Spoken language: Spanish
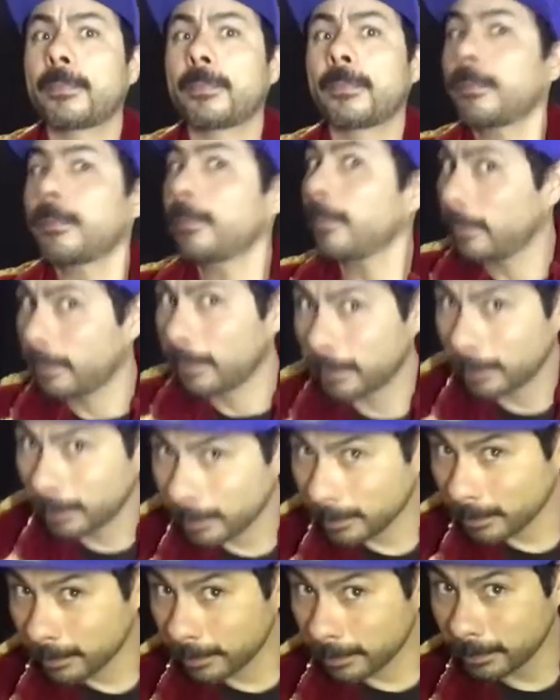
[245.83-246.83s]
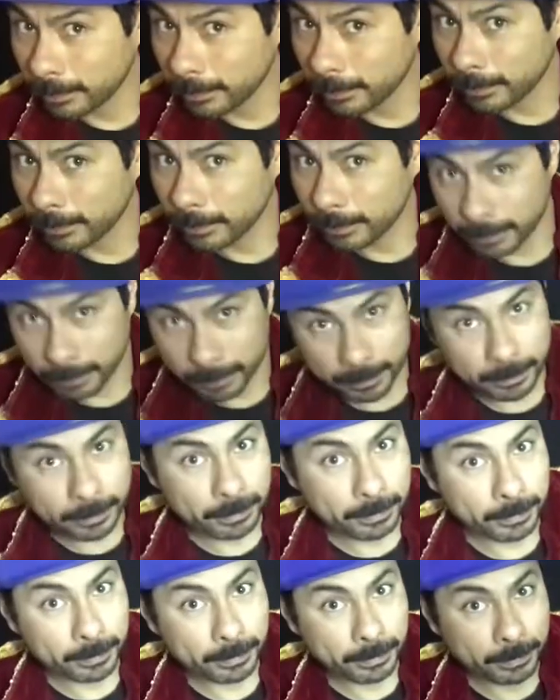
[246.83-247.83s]
no te desesperes y
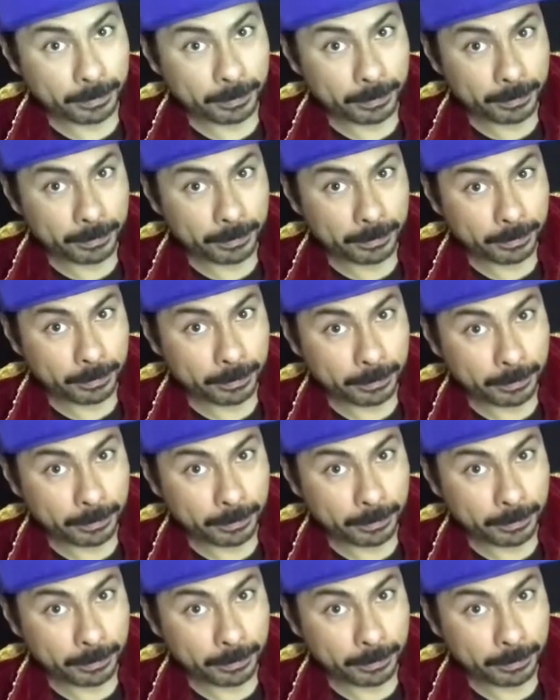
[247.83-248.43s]
practica.